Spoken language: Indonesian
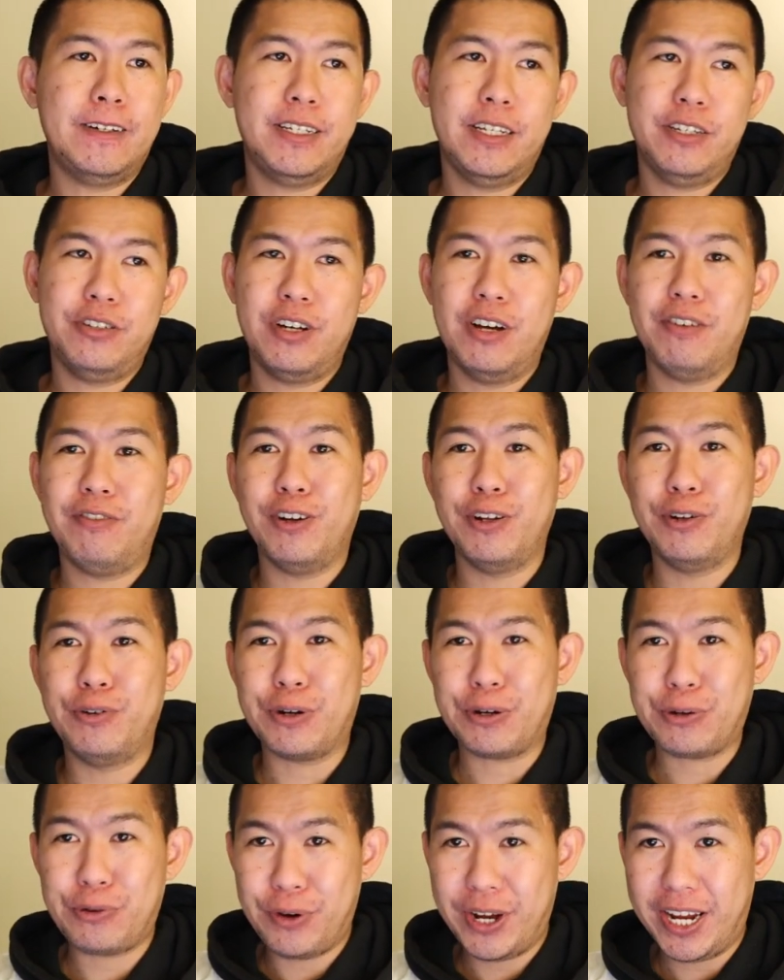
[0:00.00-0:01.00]
dia juga
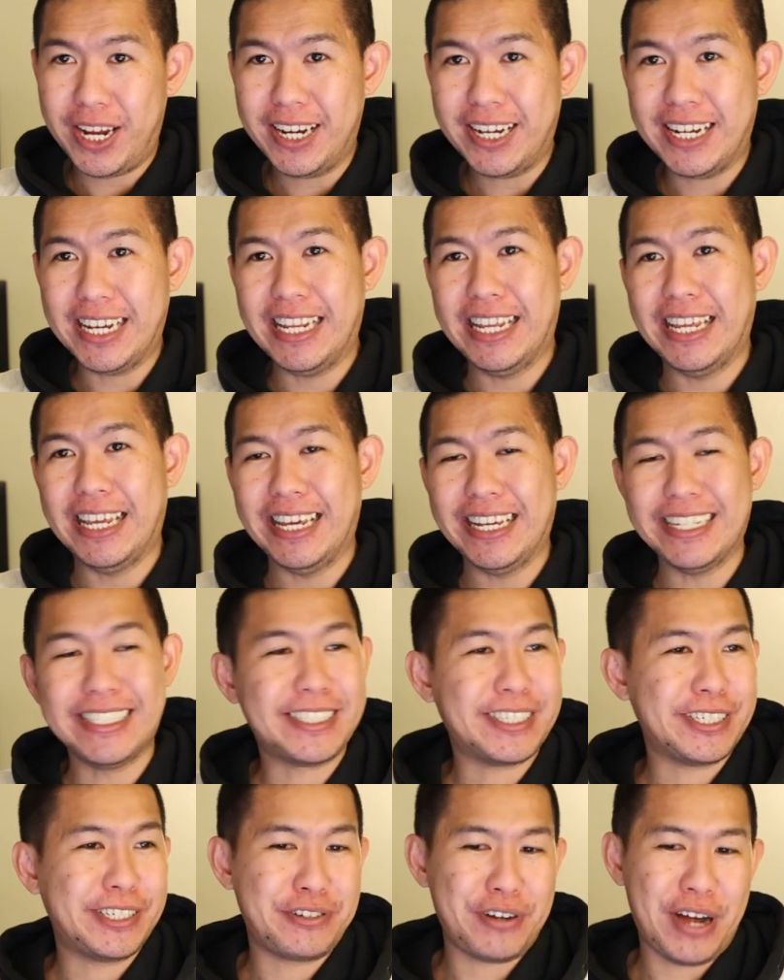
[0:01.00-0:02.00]
follower gue di
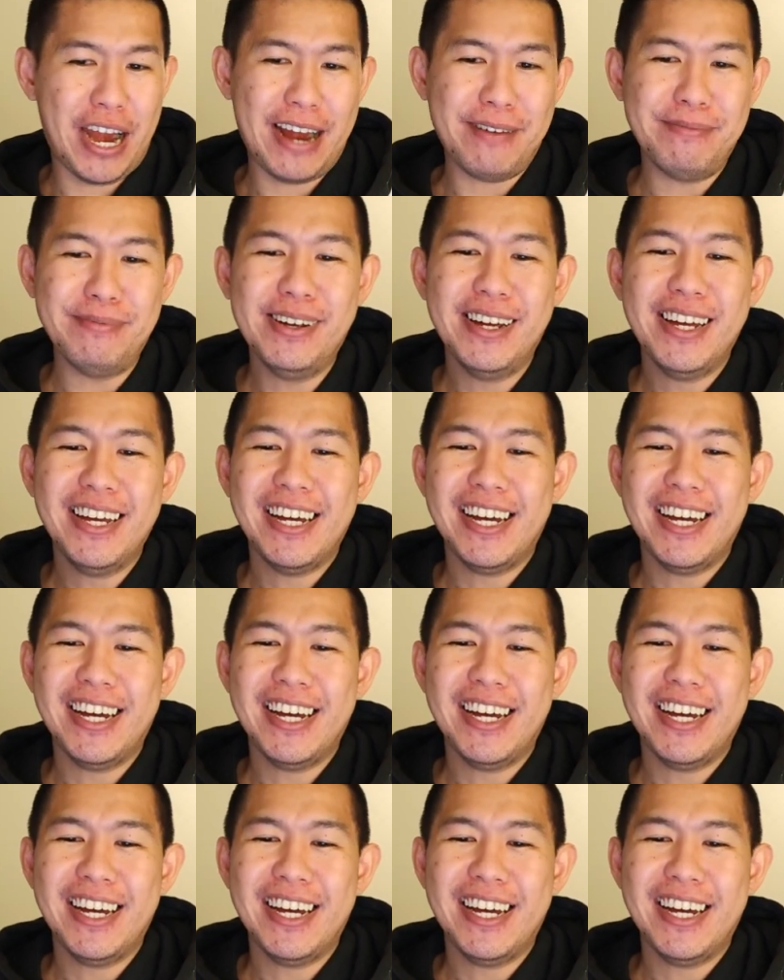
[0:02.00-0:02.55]
Instagram.